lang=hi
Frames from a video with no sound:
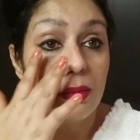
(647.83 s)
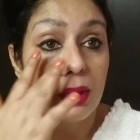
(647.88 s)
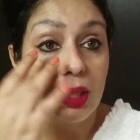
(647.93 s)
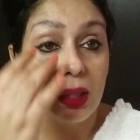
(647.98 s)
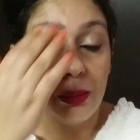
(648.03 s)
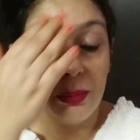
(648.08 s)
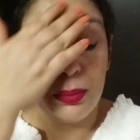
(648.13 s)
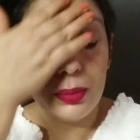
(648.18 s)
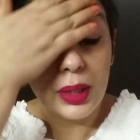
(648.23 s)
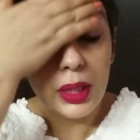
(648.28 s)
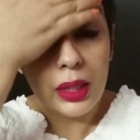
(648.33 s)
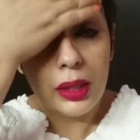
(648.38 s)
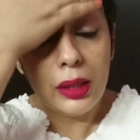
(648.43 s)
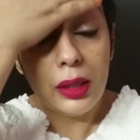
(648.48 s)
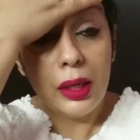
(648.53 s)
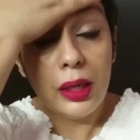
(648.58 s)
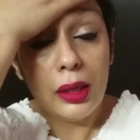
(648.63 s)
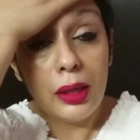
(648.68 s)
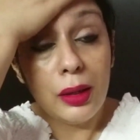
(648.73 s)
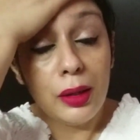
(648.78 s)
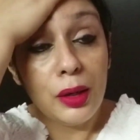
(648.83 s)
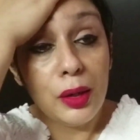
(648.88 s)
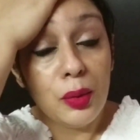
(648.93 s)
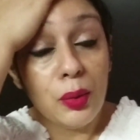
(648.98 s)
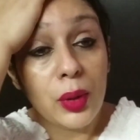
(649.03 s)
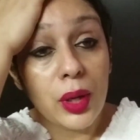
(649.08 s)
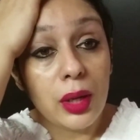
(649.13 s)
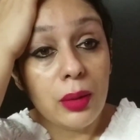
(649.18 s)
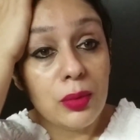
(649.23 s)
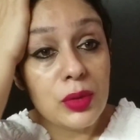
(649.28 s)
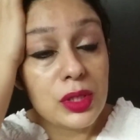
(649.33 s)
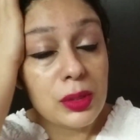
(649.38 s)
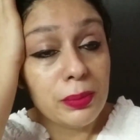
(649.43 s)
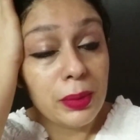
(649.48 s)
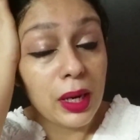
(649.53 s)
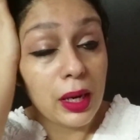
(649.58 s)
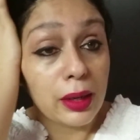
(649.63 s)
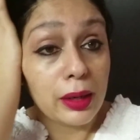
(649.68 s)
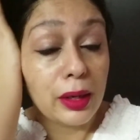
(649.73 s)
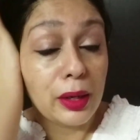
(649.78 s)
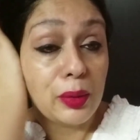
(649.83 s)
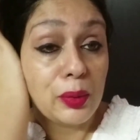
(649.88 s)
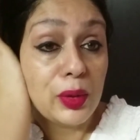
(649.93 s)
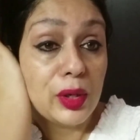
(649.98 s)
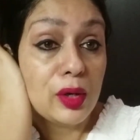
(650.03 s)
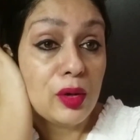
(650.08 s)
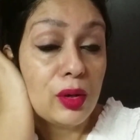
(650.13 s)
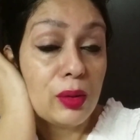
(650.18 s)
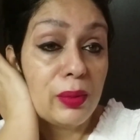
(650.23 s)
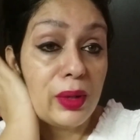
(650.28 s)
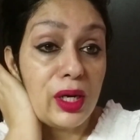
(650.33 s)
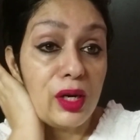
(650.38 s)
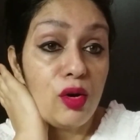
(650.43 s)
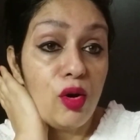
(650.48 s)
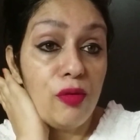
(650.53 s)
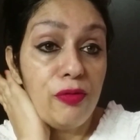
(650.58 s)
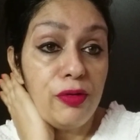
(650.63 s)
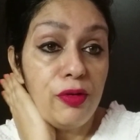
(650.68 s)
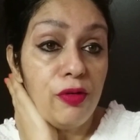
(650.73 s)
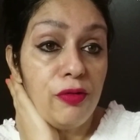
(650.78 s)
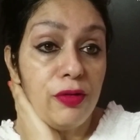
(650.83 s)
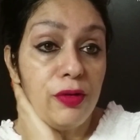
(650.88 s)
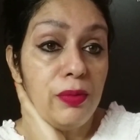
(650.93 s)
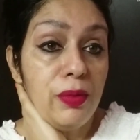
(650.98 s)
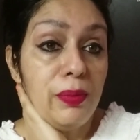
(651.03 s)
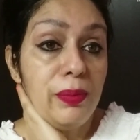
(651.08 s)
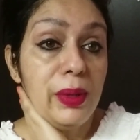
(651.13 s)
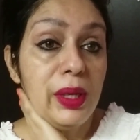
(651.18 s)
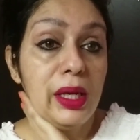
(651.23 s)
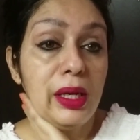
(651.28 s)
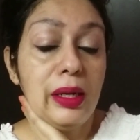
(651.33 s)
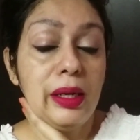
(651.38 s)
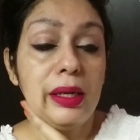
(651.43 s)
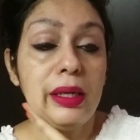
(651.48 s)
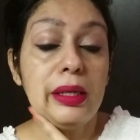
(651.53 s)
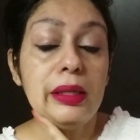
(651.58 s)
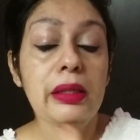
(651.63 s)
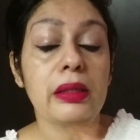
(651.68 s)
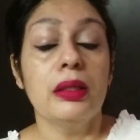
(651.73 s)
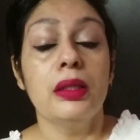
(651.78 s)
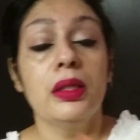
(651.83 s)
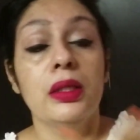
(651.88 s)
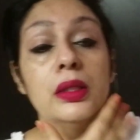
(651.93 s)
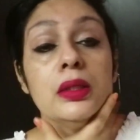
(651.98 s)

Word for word: मतलब इतने घंटे हो गए मुझे बाहर गए हुए और मैंने कॉफ़ी वॉफ़ी भी पी है लेकिन